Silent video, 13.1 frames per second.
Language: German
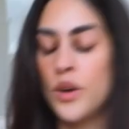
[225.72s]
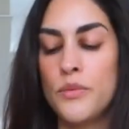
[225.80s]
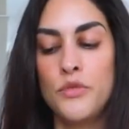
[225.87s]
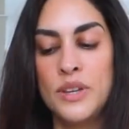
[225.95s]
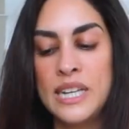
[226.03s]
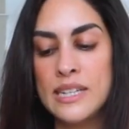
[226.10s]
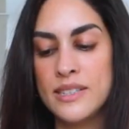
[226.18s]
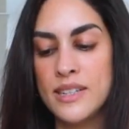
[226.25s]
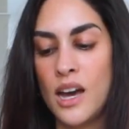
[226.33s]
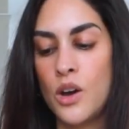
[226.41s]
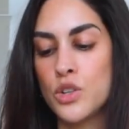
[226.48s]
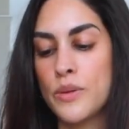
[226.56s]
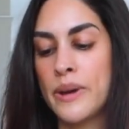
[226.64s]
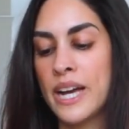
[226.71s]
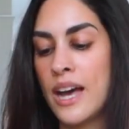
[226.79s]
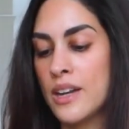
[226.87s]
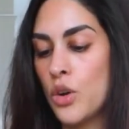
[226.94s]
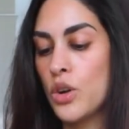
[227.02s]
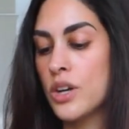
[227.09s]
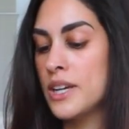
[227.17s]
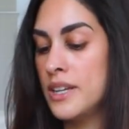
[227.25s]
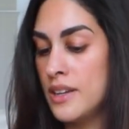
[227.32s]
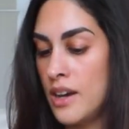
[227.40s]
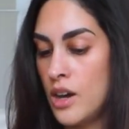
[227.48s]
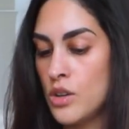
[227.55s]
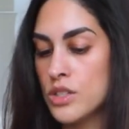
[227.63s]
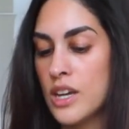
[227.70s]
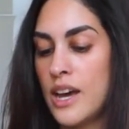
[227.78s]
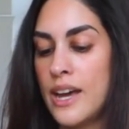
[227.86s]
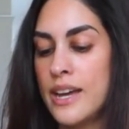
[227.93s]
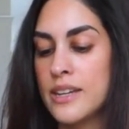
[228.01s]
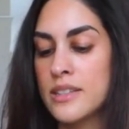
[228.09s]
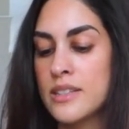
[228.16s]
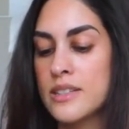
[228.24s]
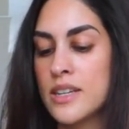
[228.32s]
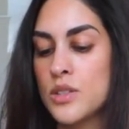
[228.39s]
Für empfindliche Haut, aber gerade auch Kinderhaut geeignet.